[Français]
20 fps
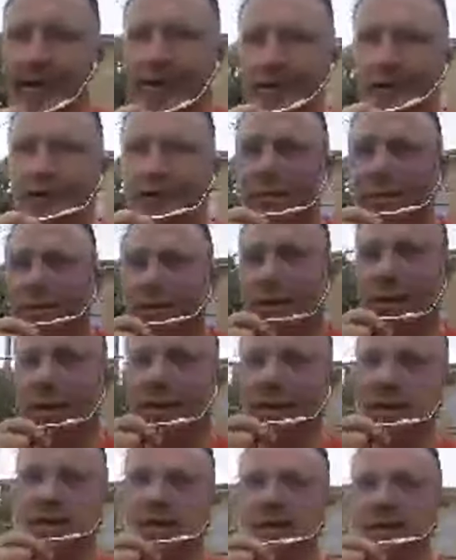Donc
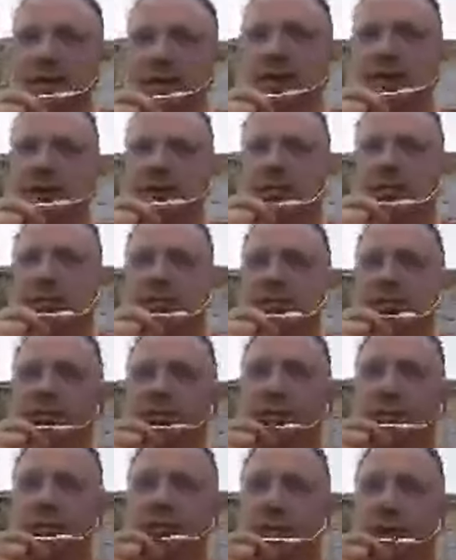euh,
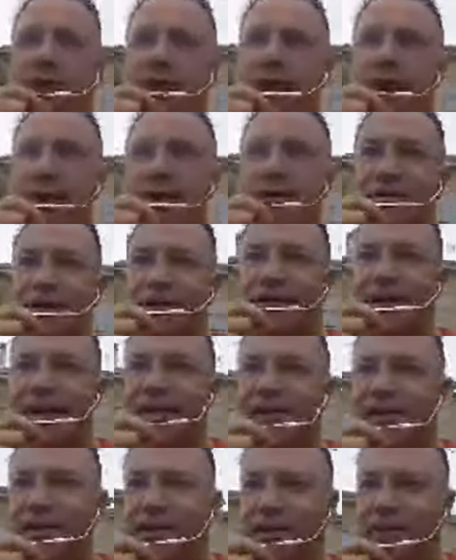bonjour. Ah,
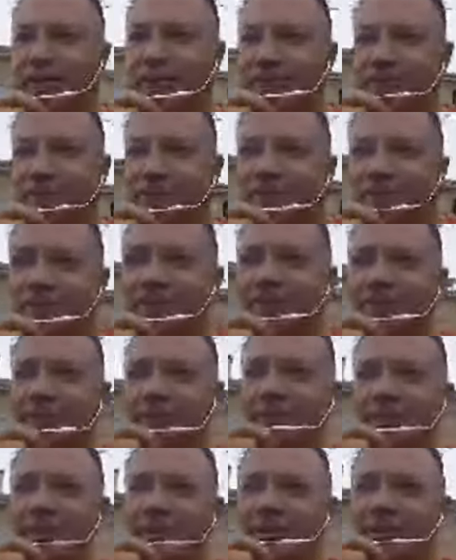Germaine.
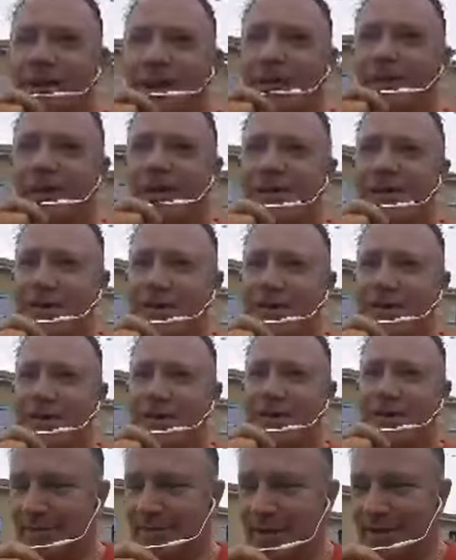Germaine, ça va
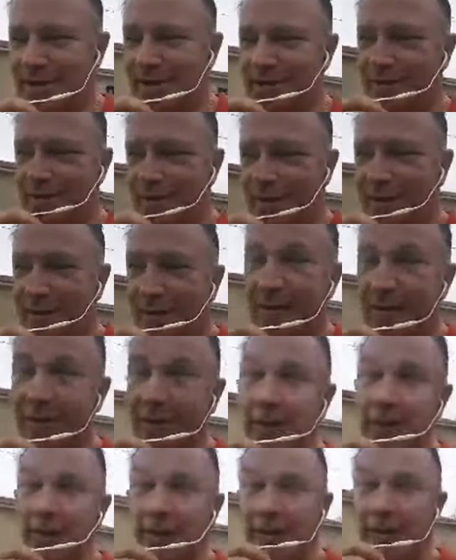bien.
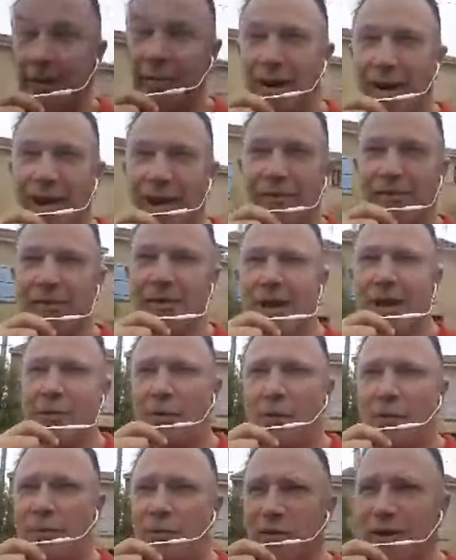Euh, voilà, on est à
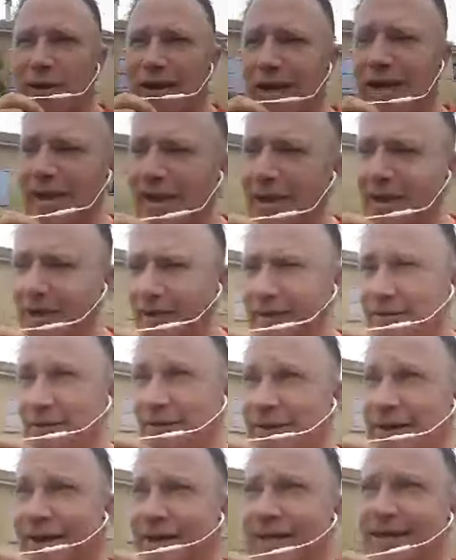Montpellier. On a
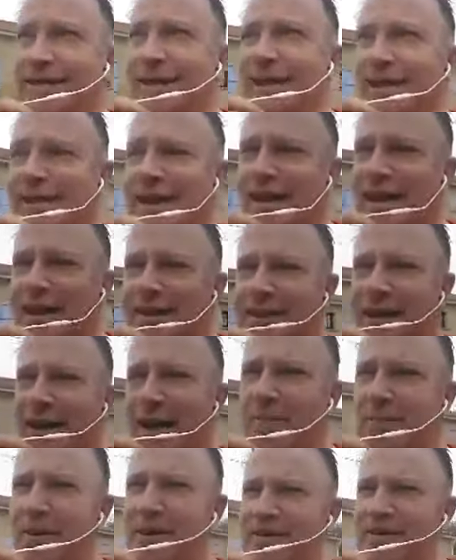quitté le Canada
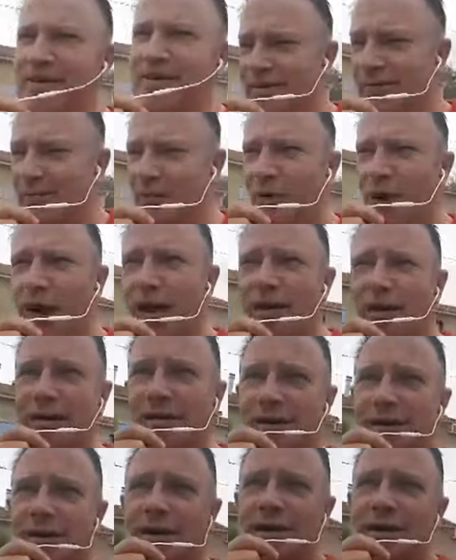après six mois.
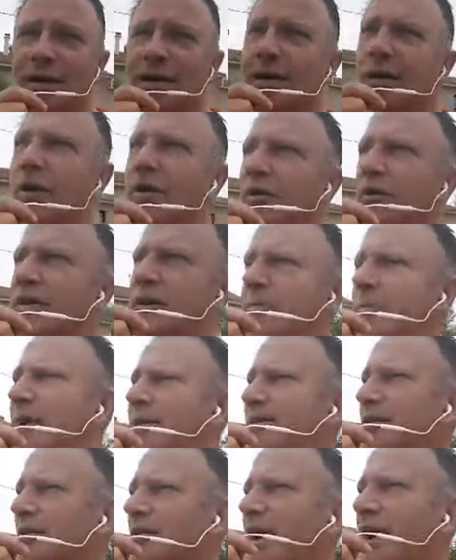On est
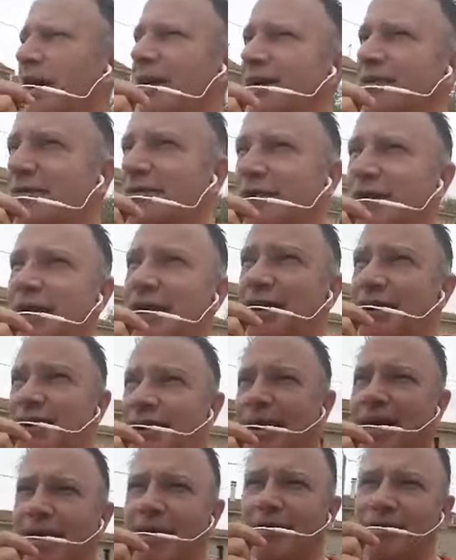maintenant arrivé
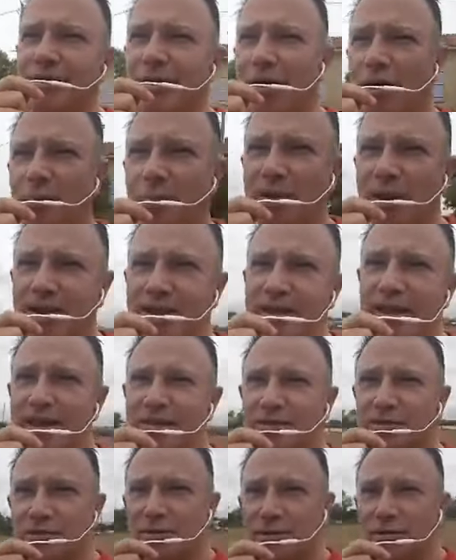et on est en pleine
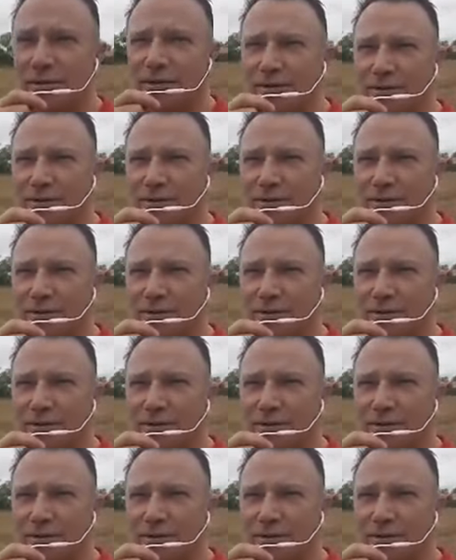nature.